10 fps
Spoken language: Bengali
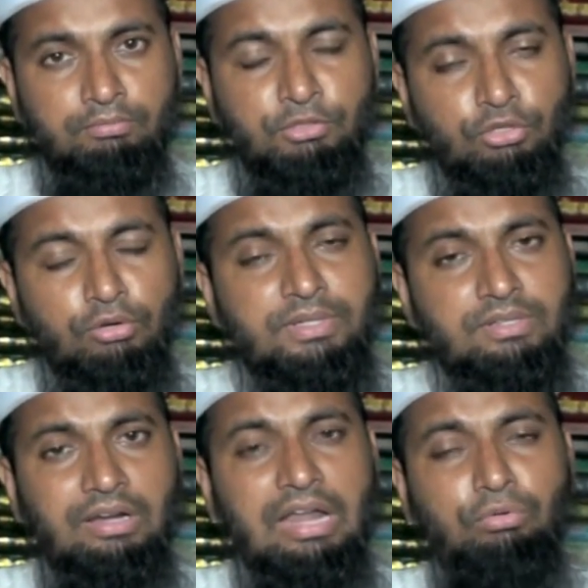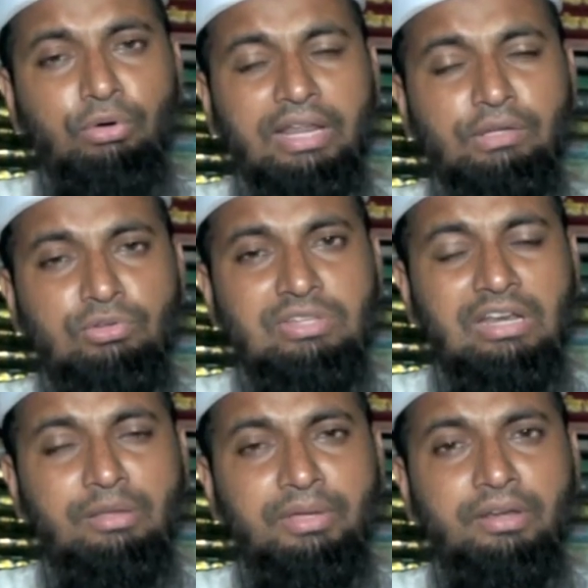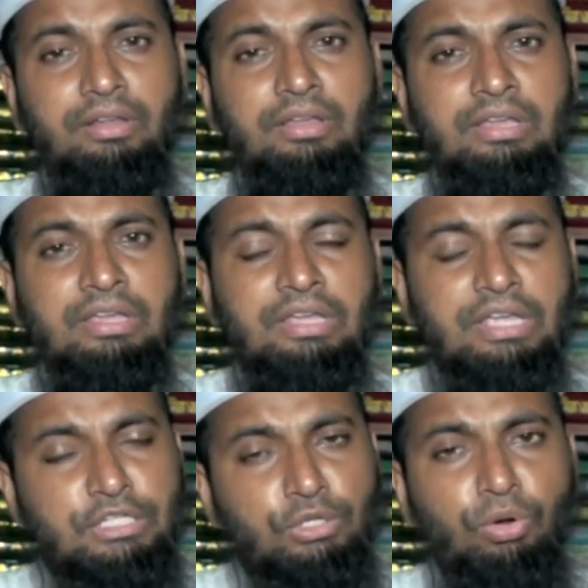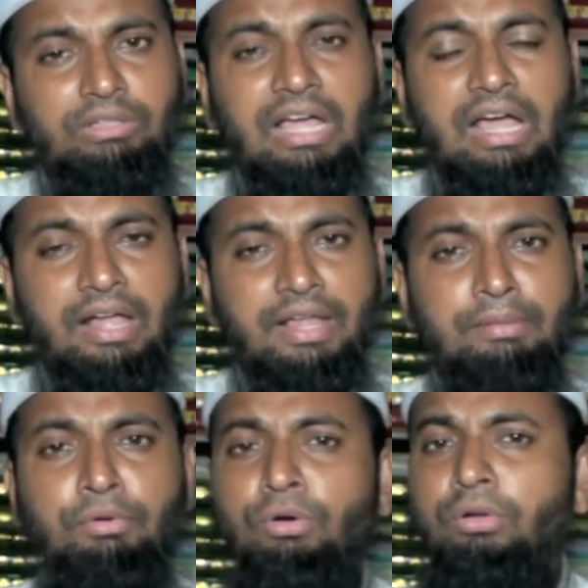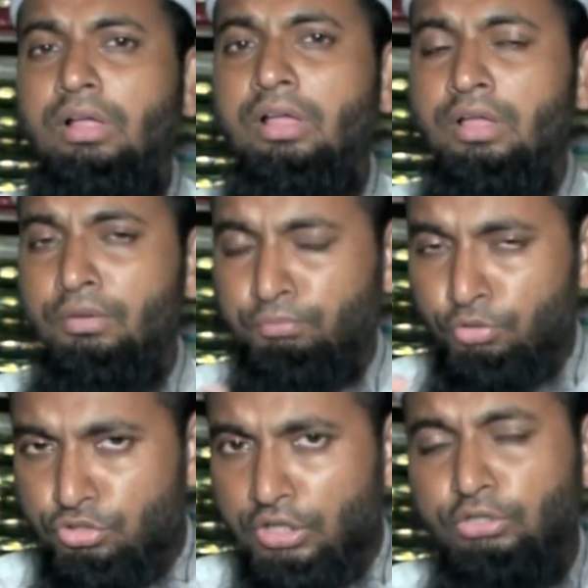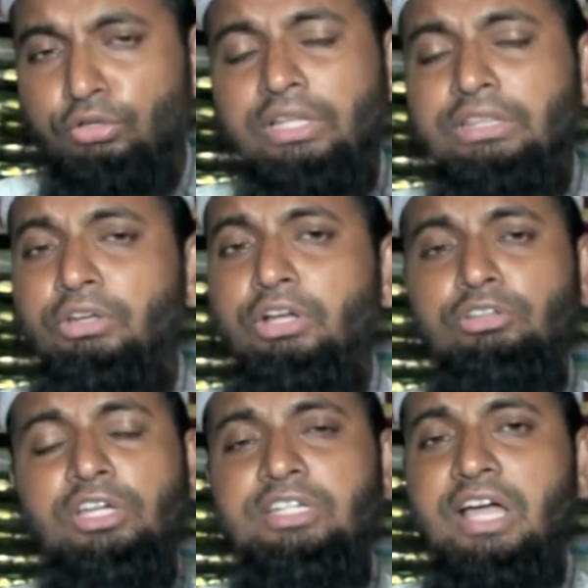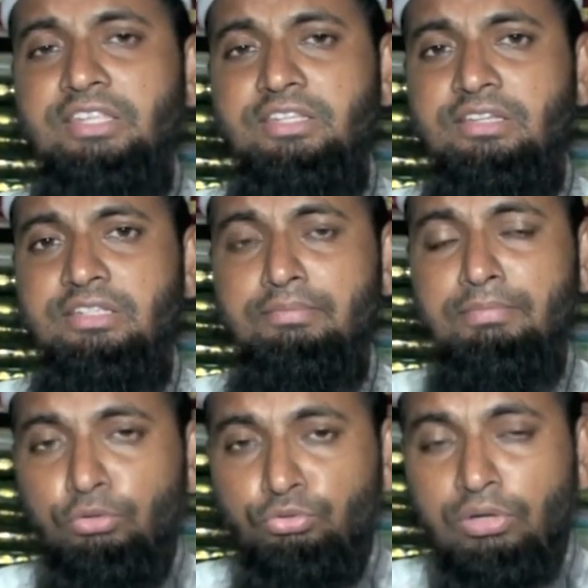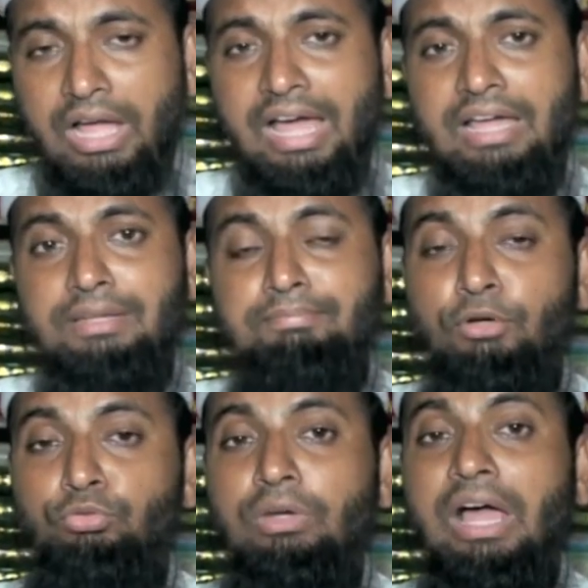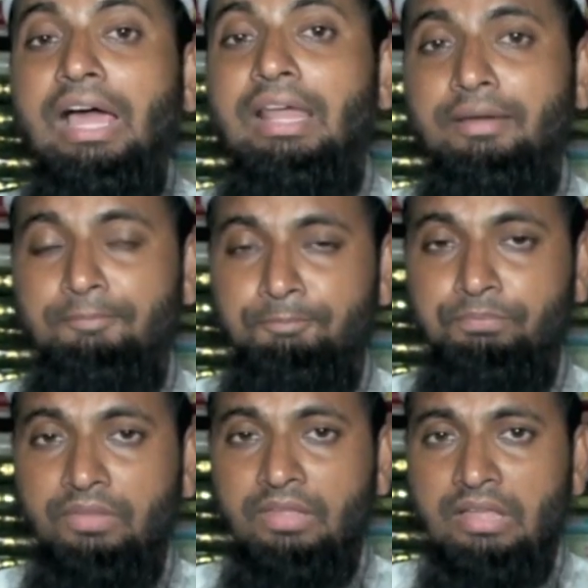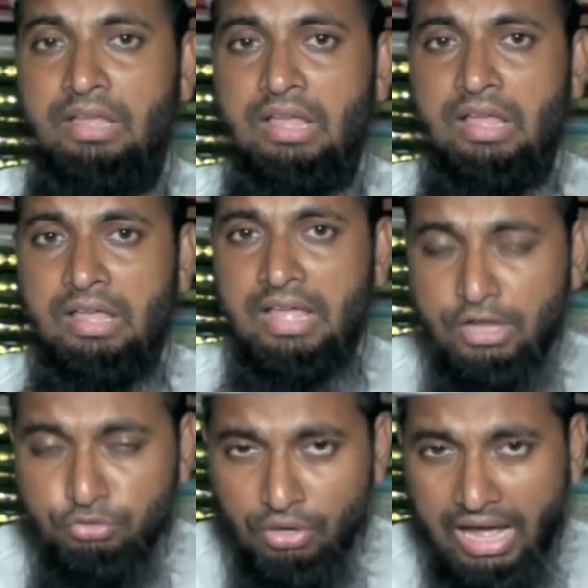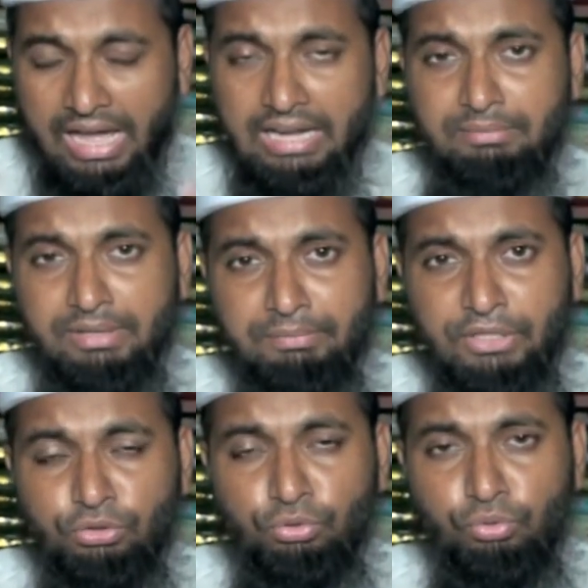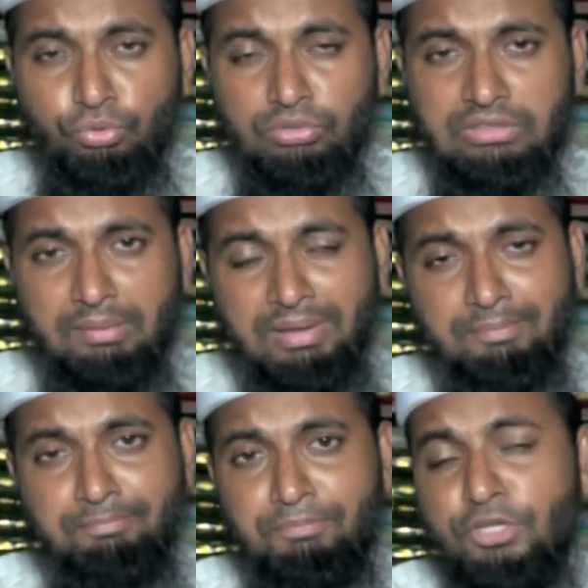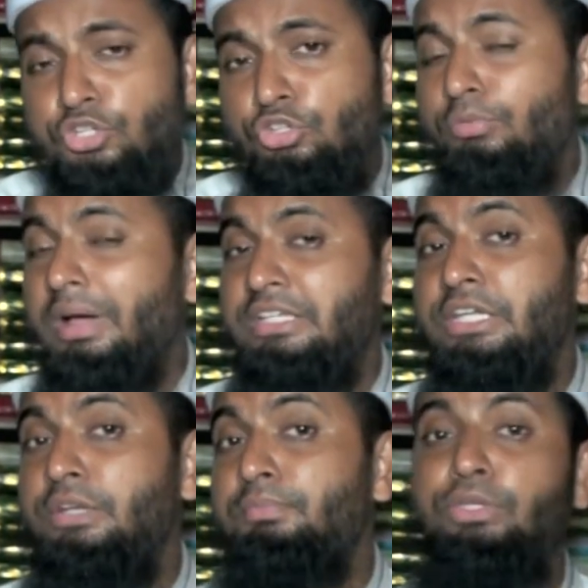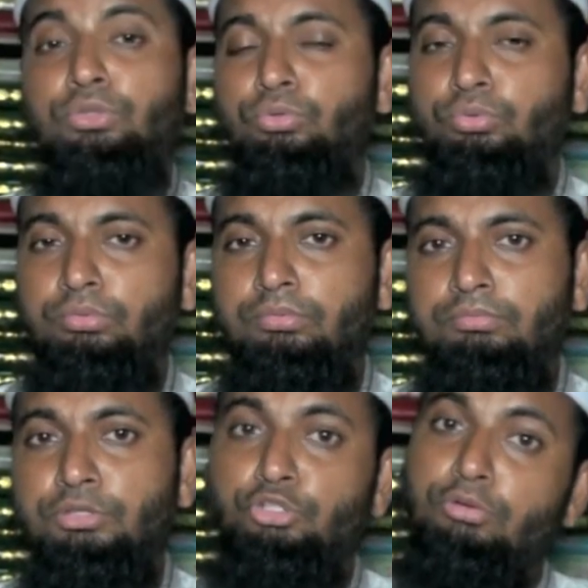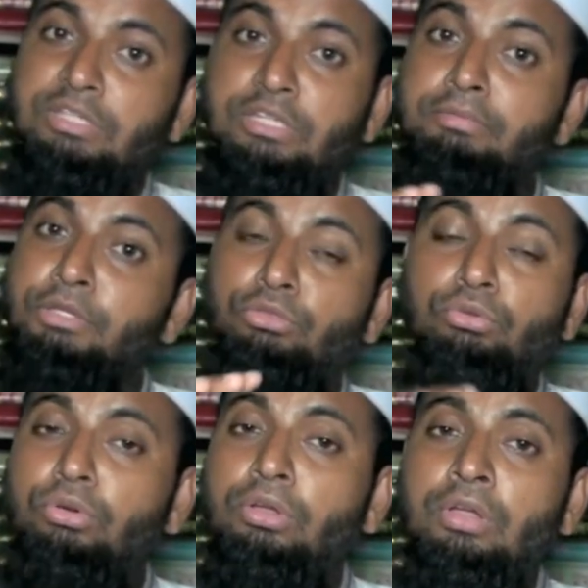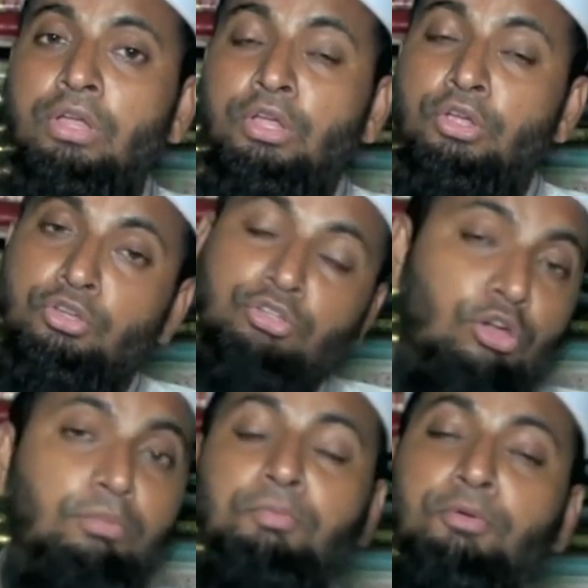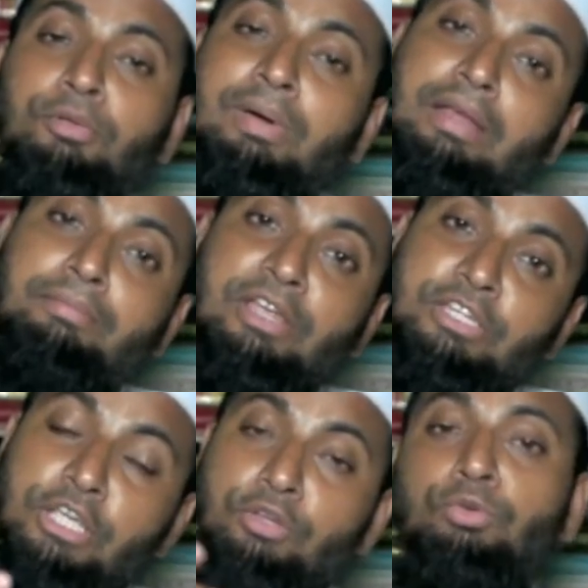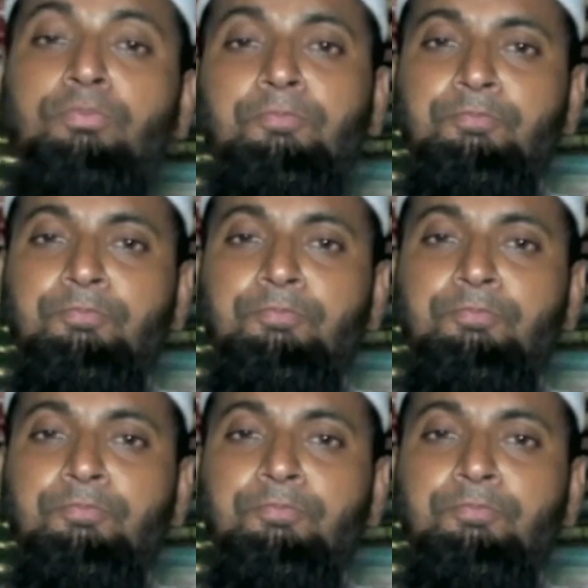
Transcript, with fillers: বিশ্বনবী সাল্লাহ আলহিউসাল্লামের একটি কথা এবং প্রচলিত ক্ষেত্রে এই কথাটি আছে যে মাহতুল আলিম মাহতুল আলম একজন আলেমের মৃত্যু তামাম বিশ্ববাসীর মৃত্যু বিশ্ববাসীর মৃত্যুর সমপরিমাণ বা সেই রূপ